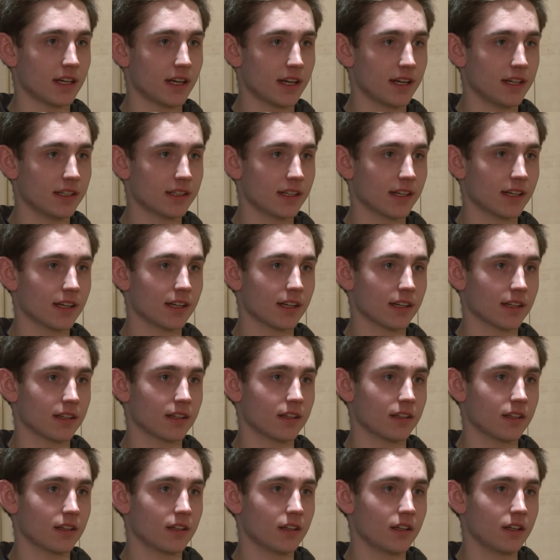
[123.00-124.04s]
Leid eigentlich.
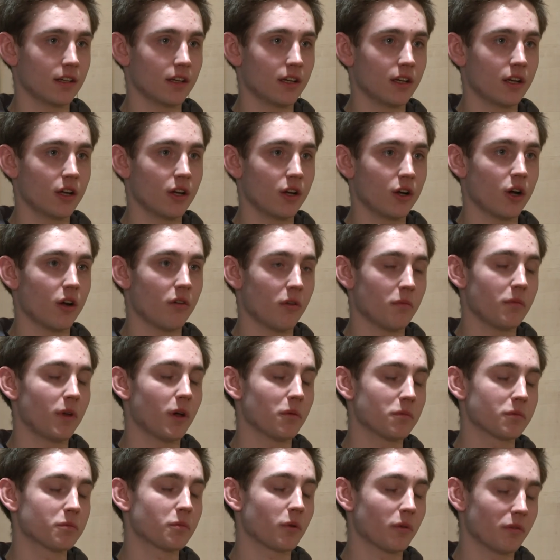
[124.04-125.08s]
Aber wir
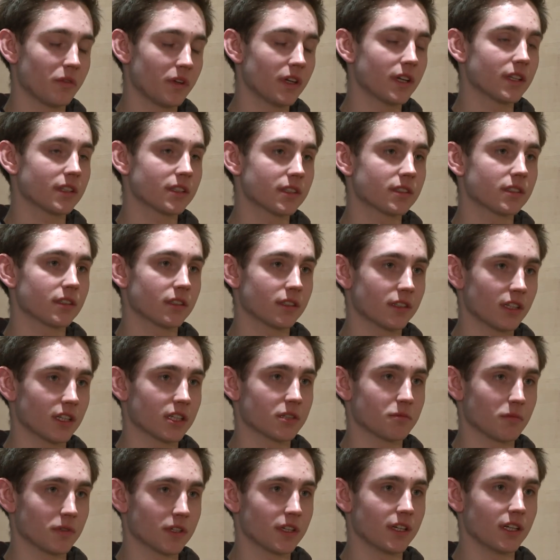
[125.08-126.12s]
haben probiert,
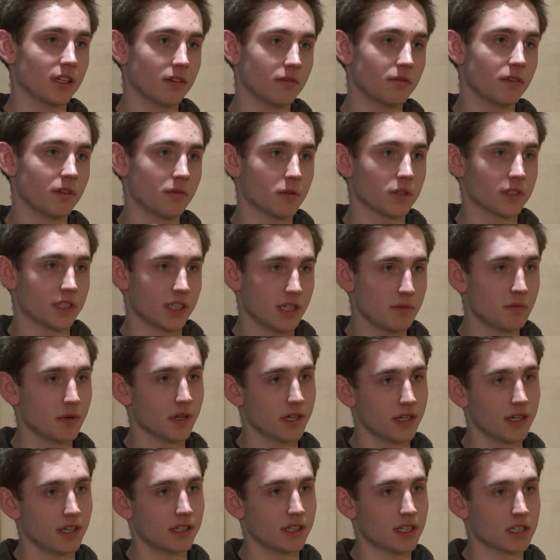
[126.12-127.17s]
dass wir irgendwie was
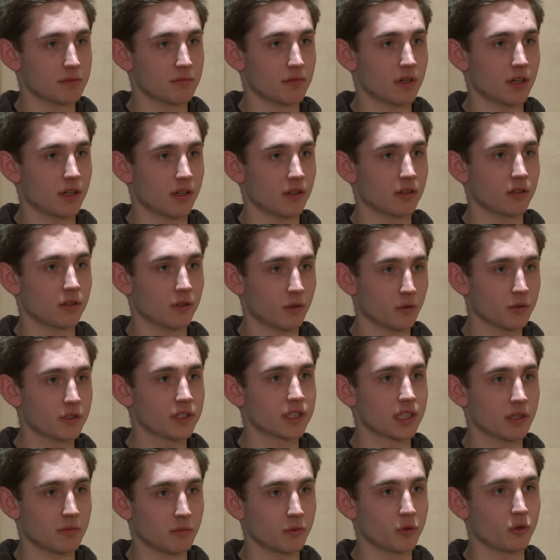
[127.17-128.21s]
hinbringen, dass wir
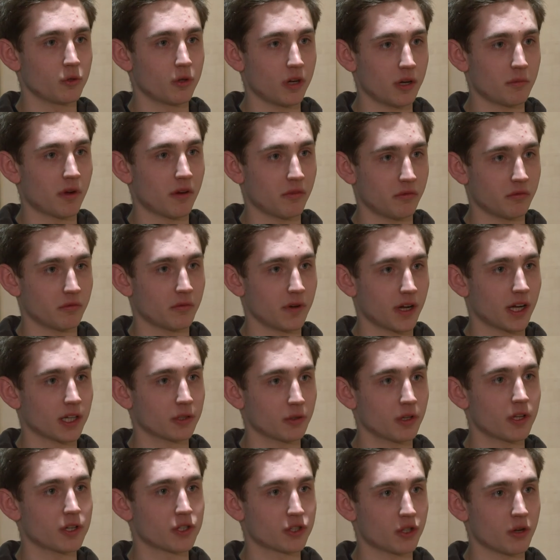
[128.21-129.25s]
trotzdem nur einmal auf dem
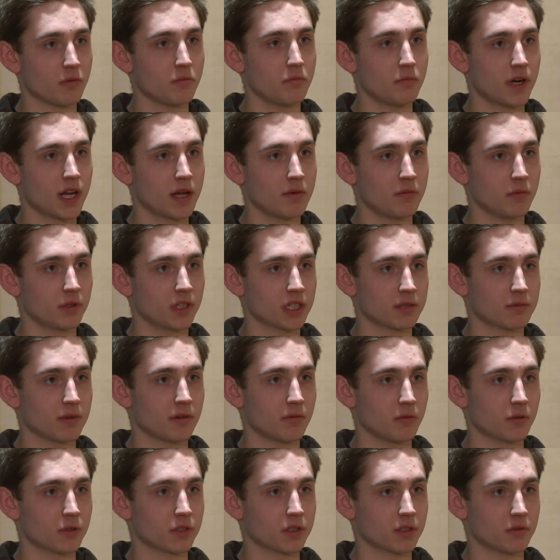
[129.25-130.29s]
aktuellen Stand bleiben und dass wir
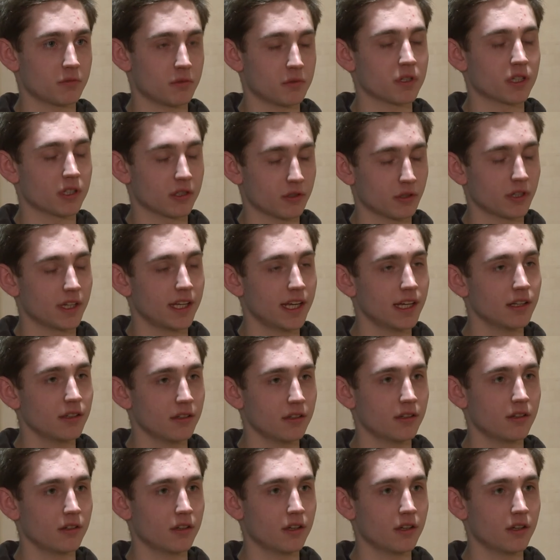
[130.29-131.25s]
was ein bisschen trainieren.